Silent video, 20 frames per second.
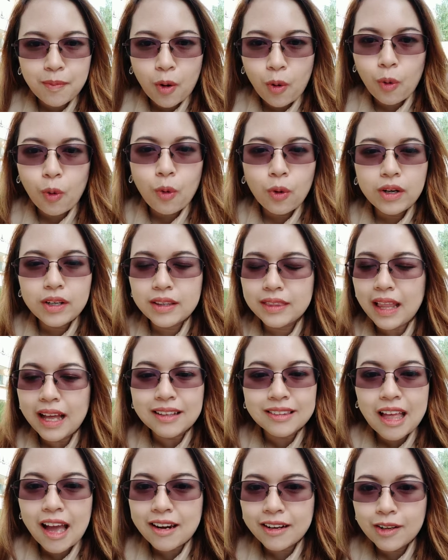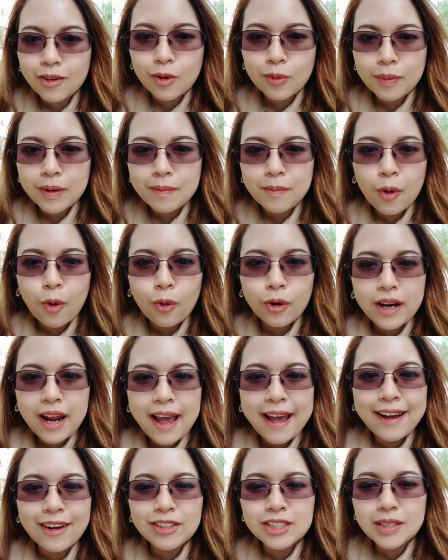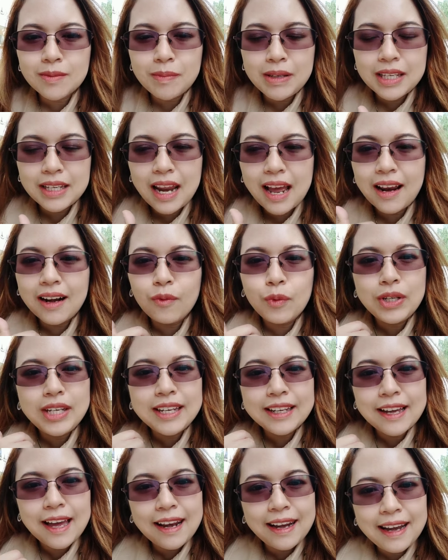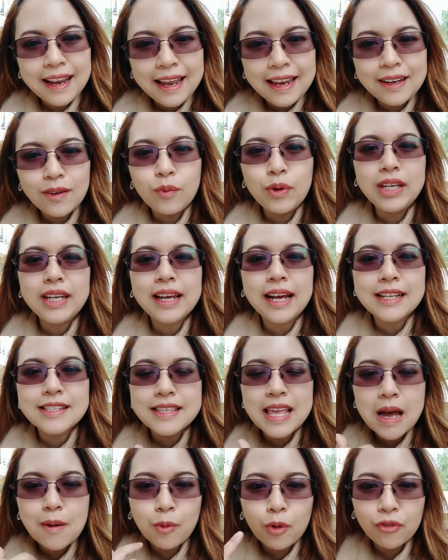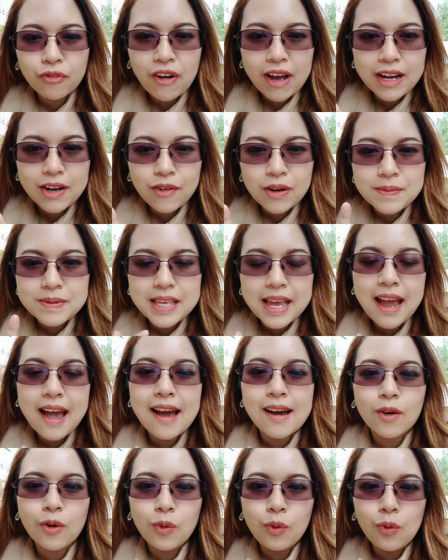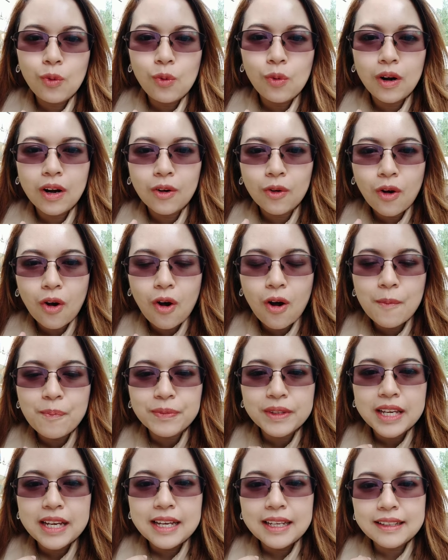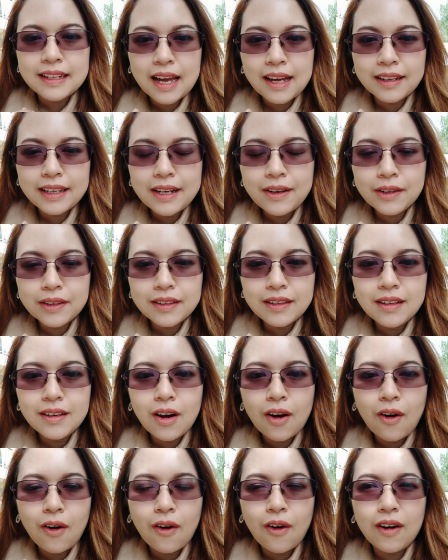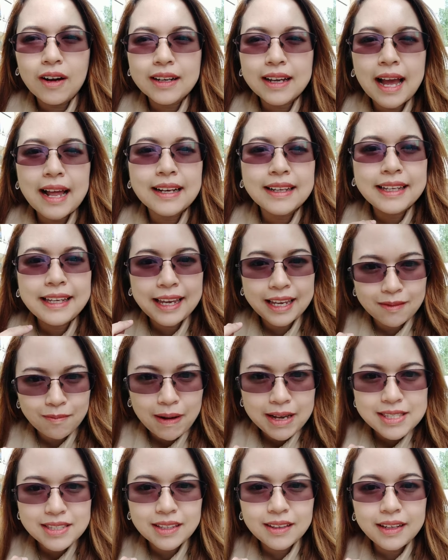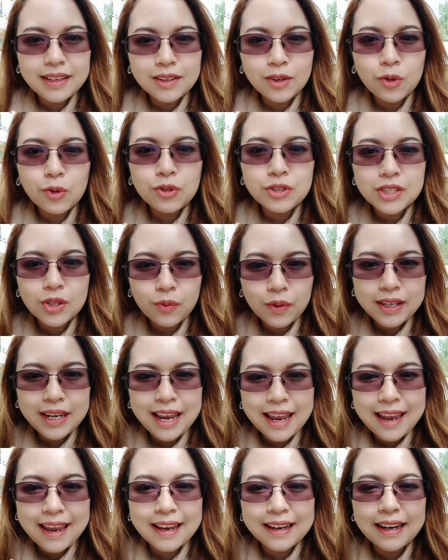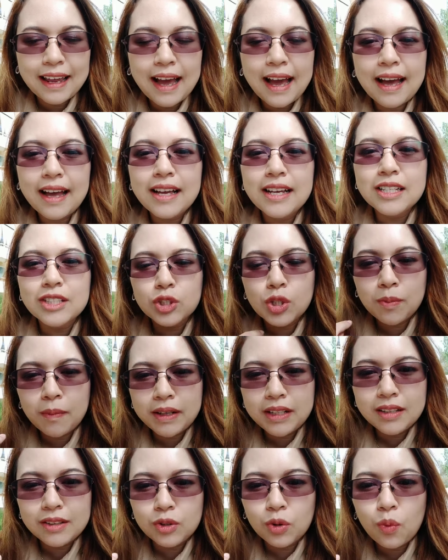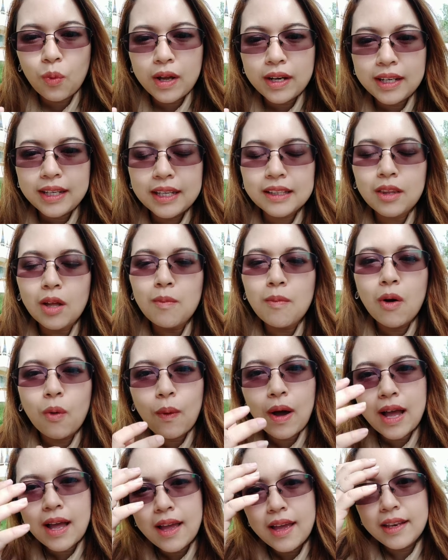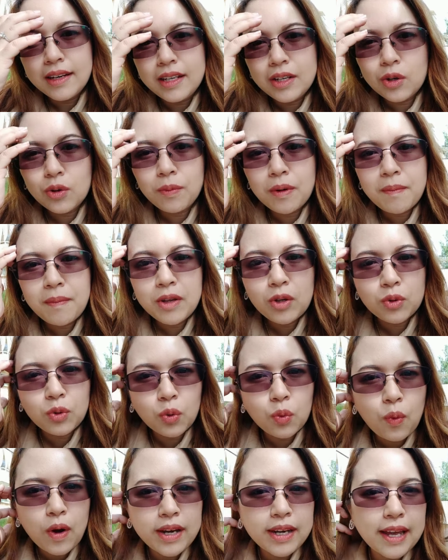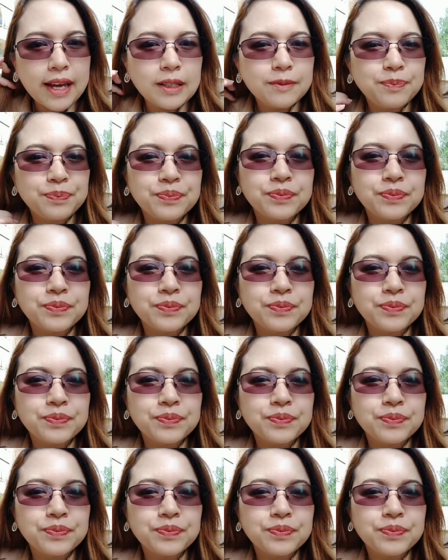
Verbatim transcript: โพสต์ต่างๆที่ครูเปิลโพสต์ให้ก็จะมีทั้งวิธีการเล่นวิธีการสร้างโปรไฟล์ในเว็บไซต์หาคู่ แล้วก็ทั้งในเรื่องของการเขียนมาสเตอร์ลิสคู่ชีวิตเองนะคะจนมาถึงทุกวันนี้ต้องบอกว่าที่ครูเปิลมาอยู่ทุกวันเนี้ย